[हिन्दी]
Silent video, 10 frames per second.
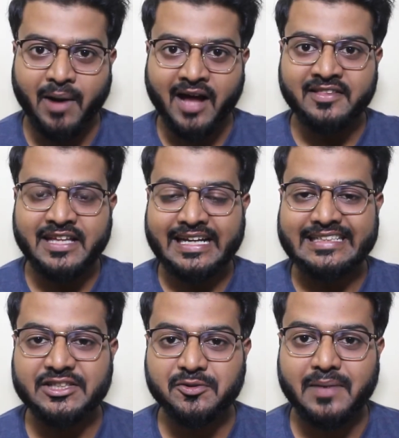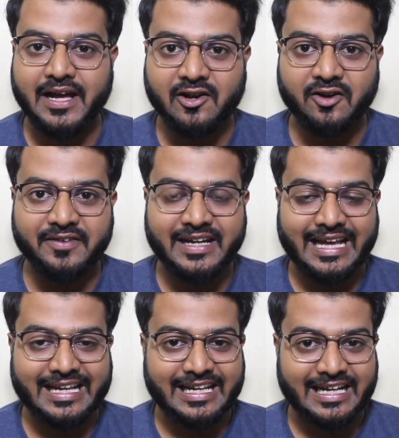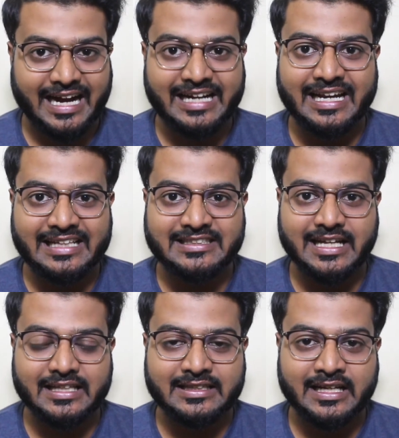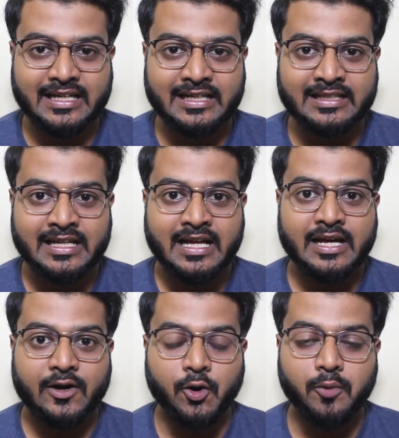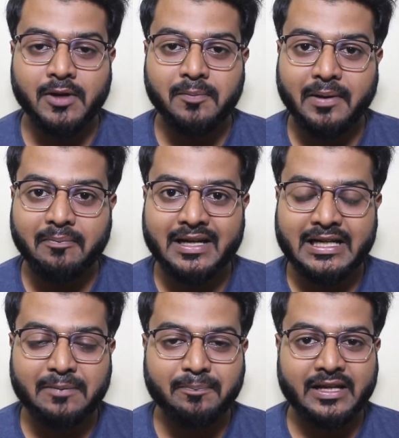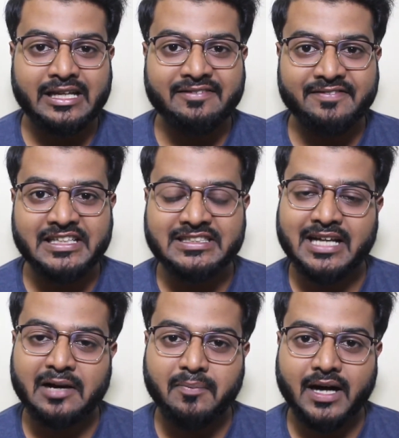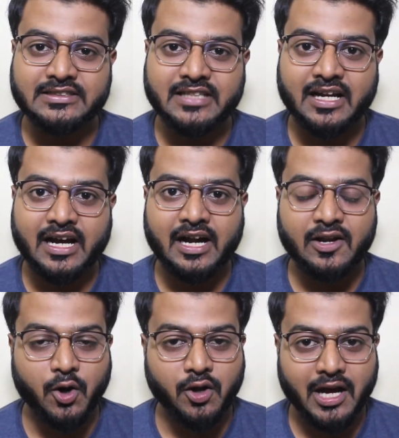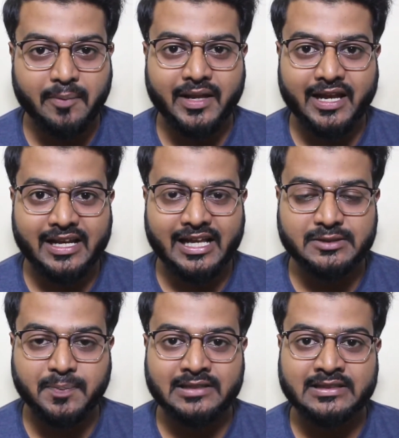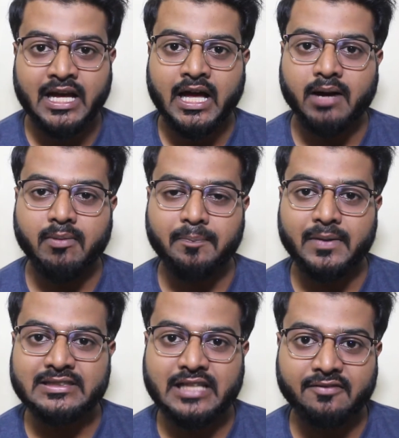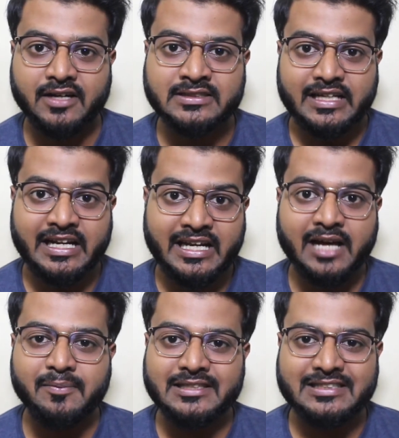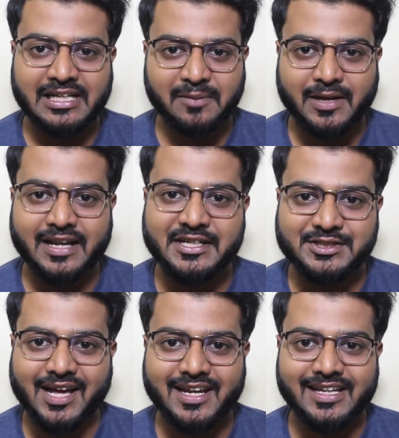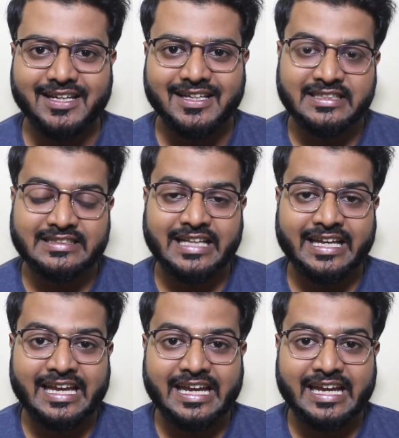भारतीय रिजर्व बैंक ऑफ इंडिया के गाइडलाइंस के अंतर्गत ग्लोबल पेमेंट कंपनी वीजा मास्टर कार्ड और अमेरिकन एक्सप्रेस अब अपने सर्वर्स इंडिया में सेटअप करने जा रहे हैं जिससे कि